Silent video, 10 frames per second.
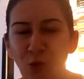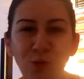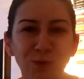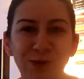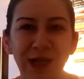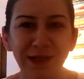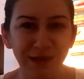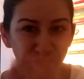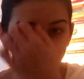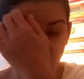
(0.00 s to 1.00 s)
o yüzden
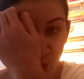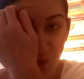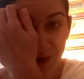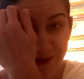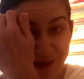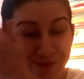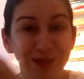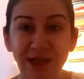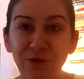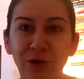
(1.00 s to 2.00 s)
ben çok fazla
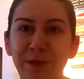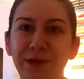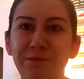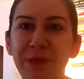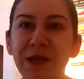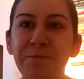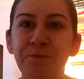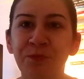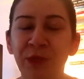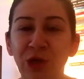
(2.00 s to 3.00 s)
kimseyi göremedim. Bir
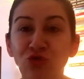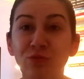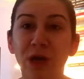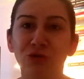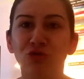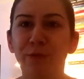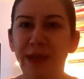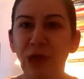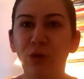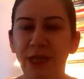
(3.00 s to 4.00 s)
Cuma günü
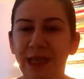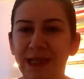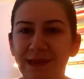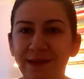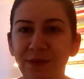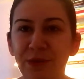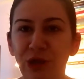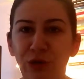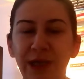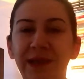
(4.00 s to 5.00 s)
Mineo'ya gittik.
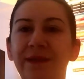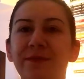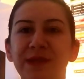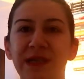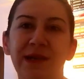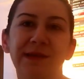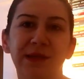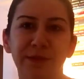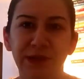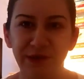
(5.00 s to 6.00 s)
Mineo'ya gittiğimizde
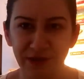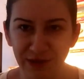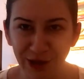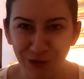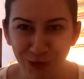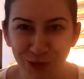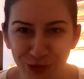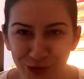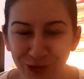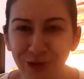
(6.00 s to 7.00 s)
Yasemin Ağırdır'la
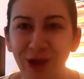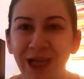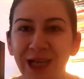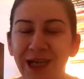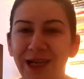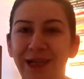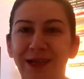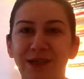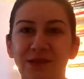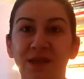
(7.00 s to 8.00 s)
görüştük.
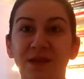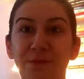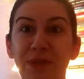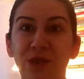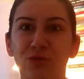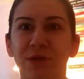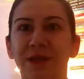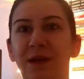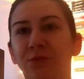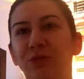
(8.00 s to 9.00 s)
E, zaten Mineo'da
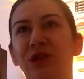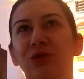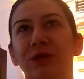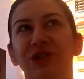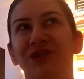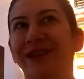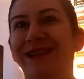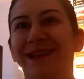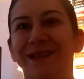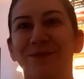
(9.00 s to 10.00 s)
da Mineo'da
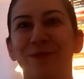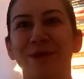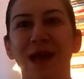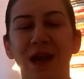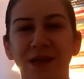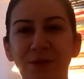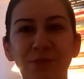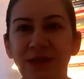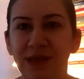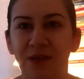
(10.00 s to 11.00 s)
cennet gibi bir yerdi.
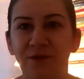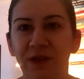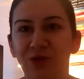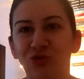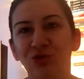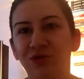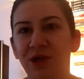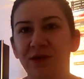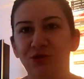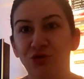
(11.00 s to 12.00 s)
Bir saat falan
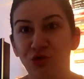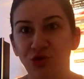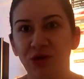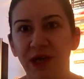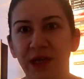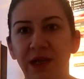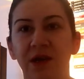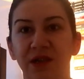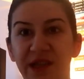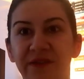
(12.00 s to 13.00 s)
durduktan sonra çocuklar gene
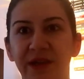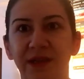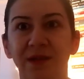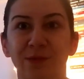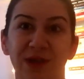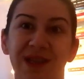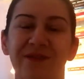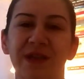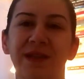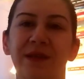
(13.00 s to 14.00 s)
hadi eve gidelim, hadi
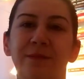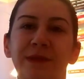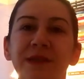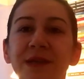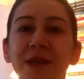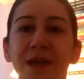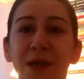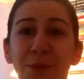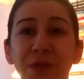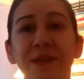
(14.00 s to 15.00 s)
eve gidelim dedi.
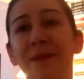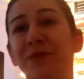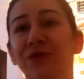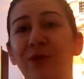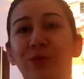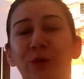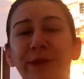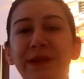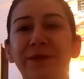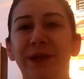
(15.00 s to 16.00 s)
Bir de Demir vapura
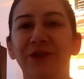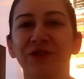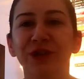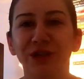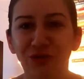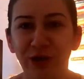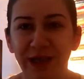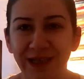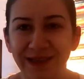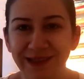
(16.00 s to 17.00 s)
bindirmek için Kadıköy'e
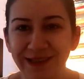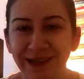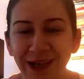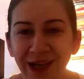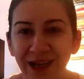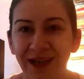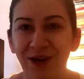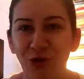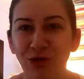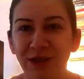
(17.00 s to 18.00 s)
gittik. E,
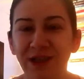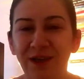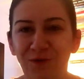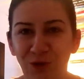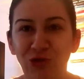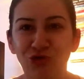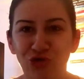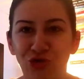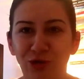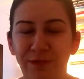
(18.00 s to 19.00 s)
orada da
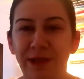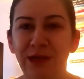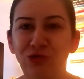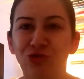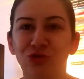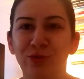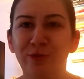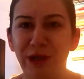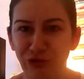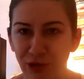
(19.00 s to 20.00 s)
Fatoş'un orada biliyorsunuz bir
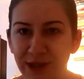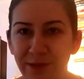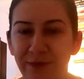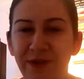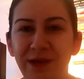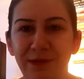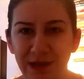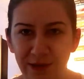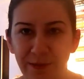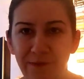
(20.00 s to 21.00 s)
Metro kitabevi diye bir
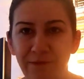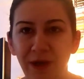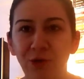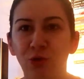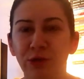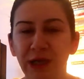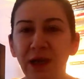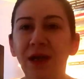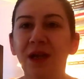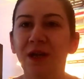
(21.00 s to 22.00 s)
kitabevi var.
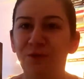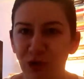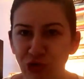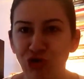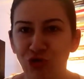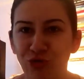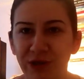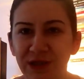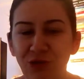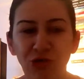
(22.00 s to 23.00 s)
Orada Fatoş'a
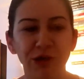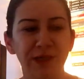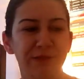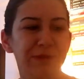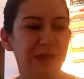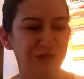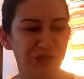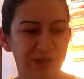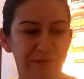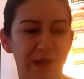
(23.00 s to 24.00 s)
uğradık. Oradan da birkaç
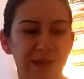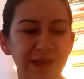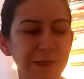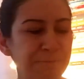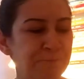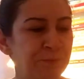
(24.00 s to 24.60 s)
kitap aldık.